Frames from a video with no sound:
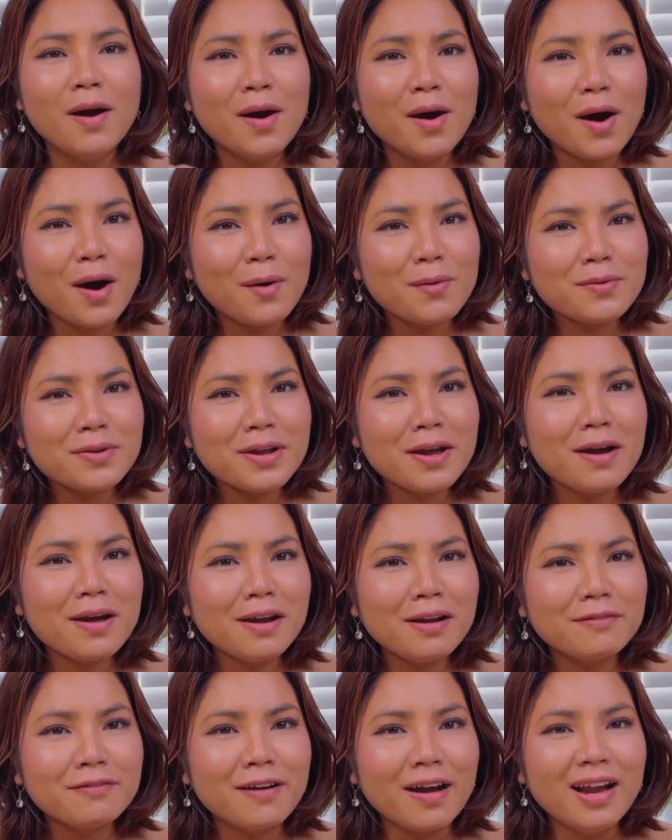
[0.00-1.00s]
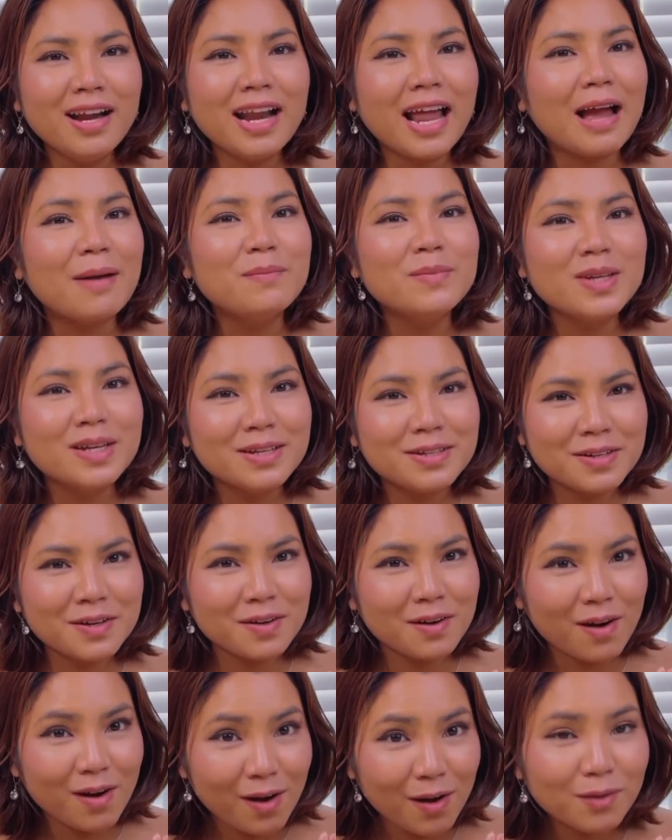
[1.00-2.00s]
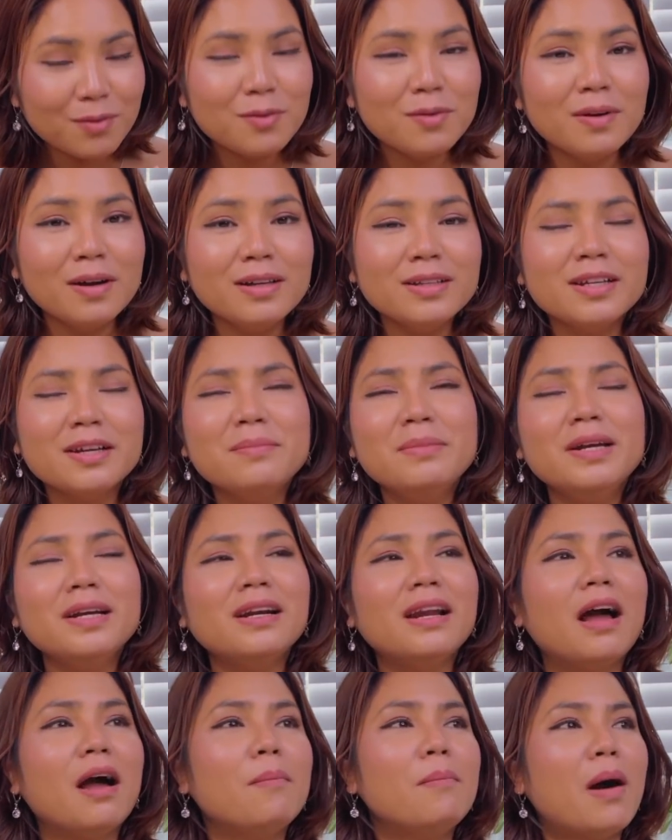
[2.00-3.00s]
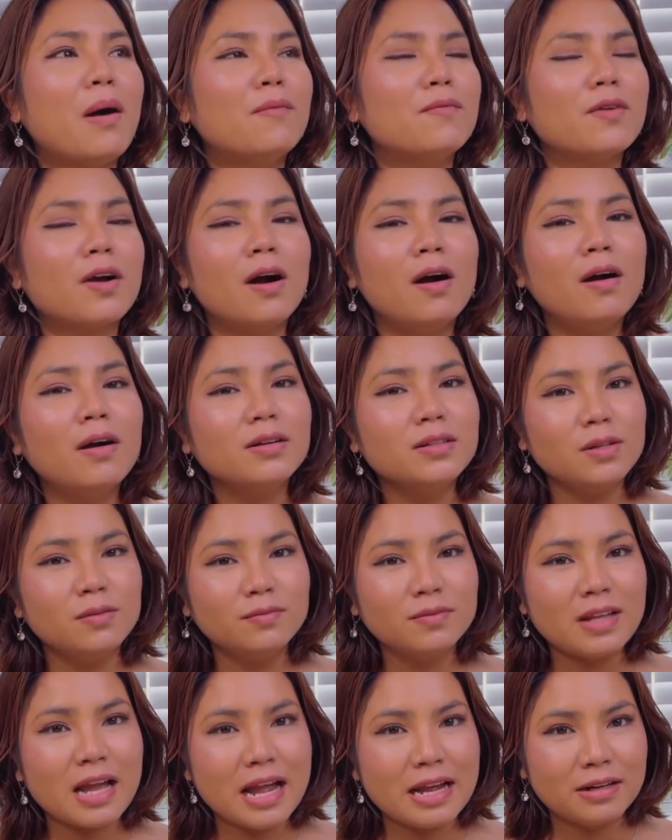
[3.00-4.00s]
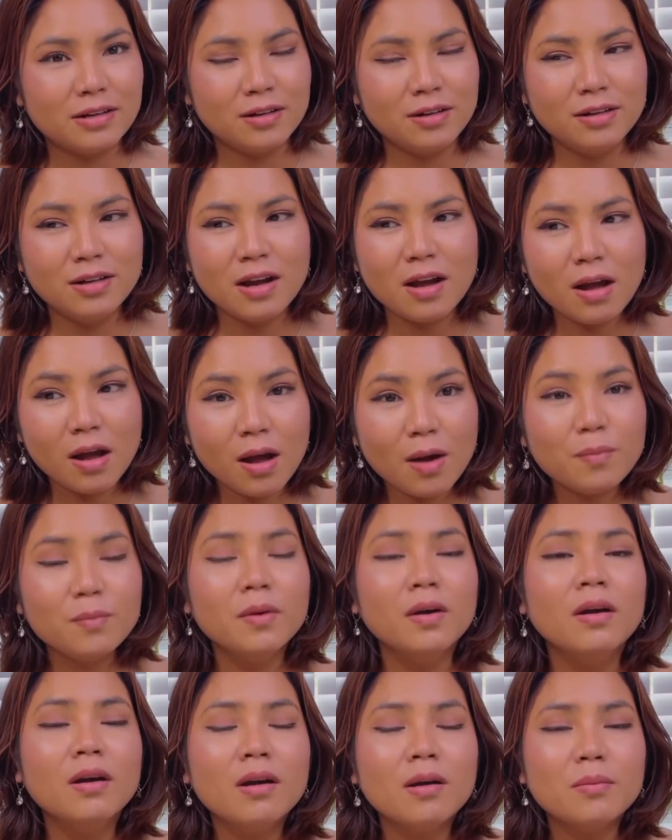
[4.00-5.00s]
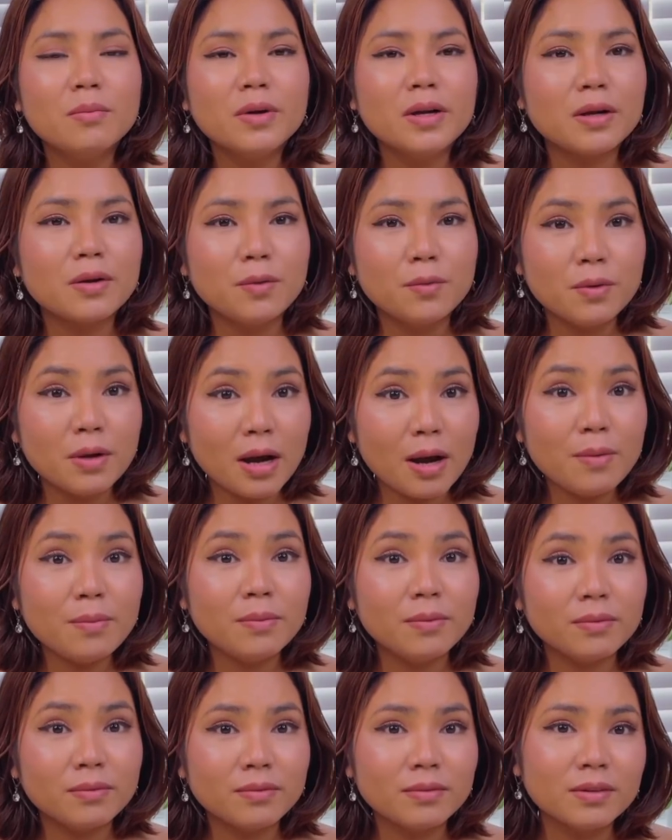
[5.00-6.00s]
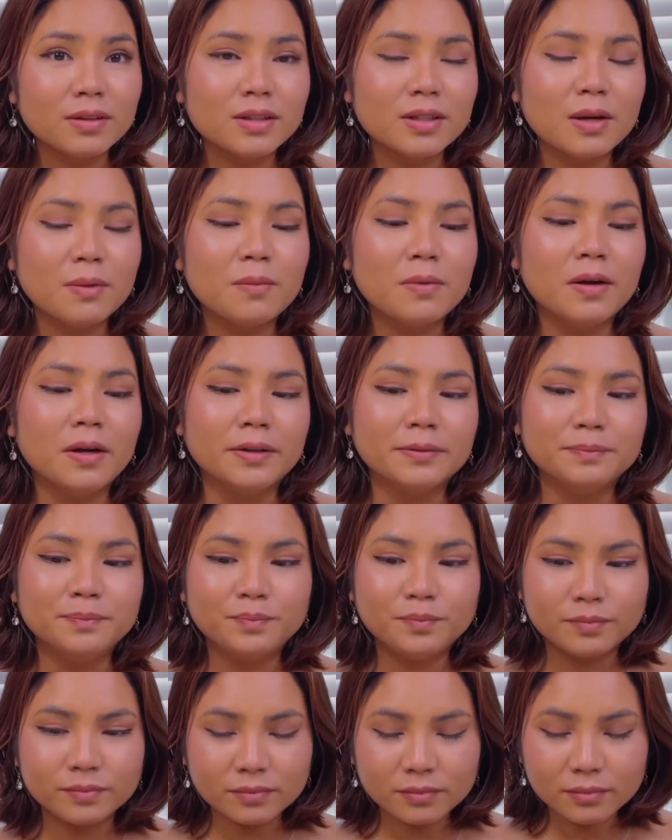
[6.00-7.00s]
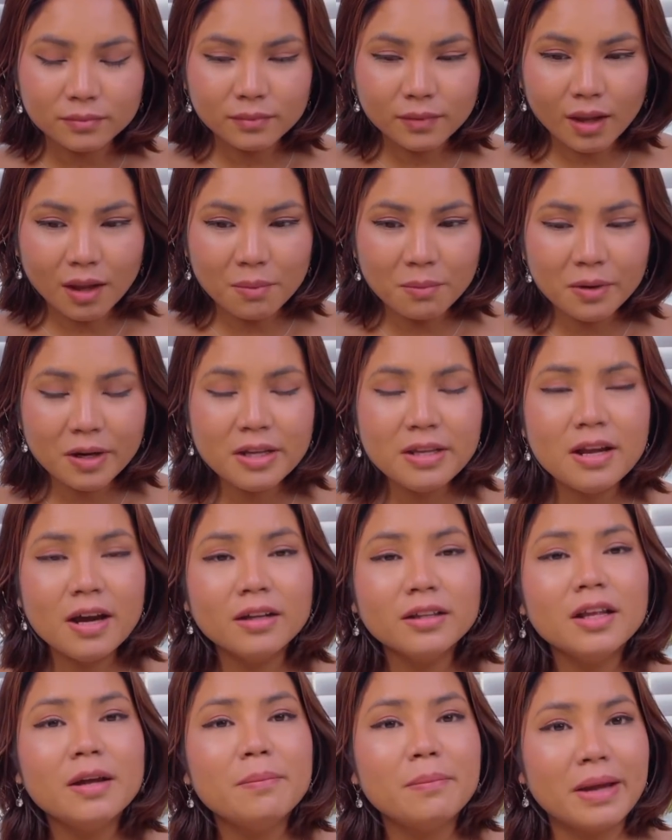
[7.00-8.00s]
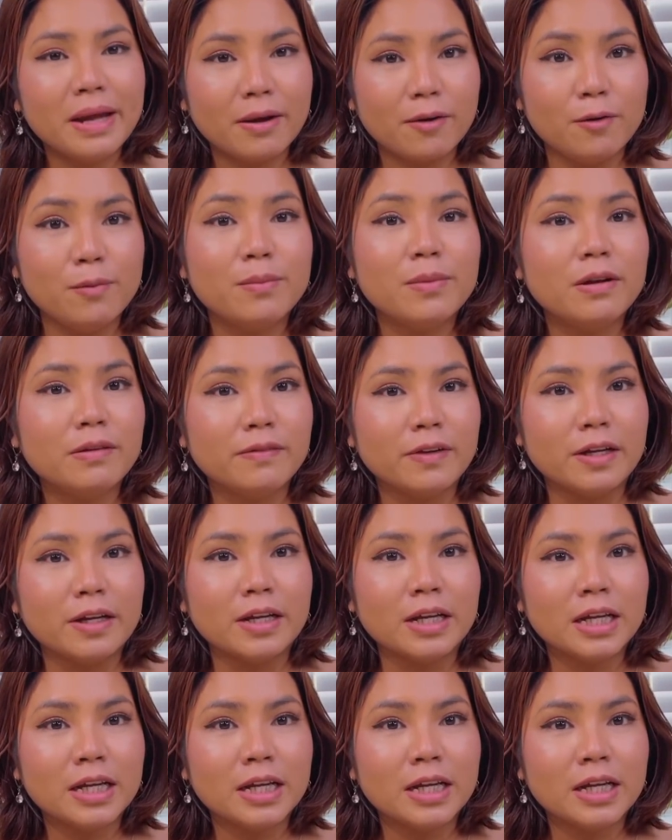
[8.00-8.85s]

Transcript: không nhớ là phải làm gì cho con luôn á chỉ biết là bồng con ở trong tay thôi nó khóc Mary cũng khóc xong rồi Mary nhớ tới mẹ của Mary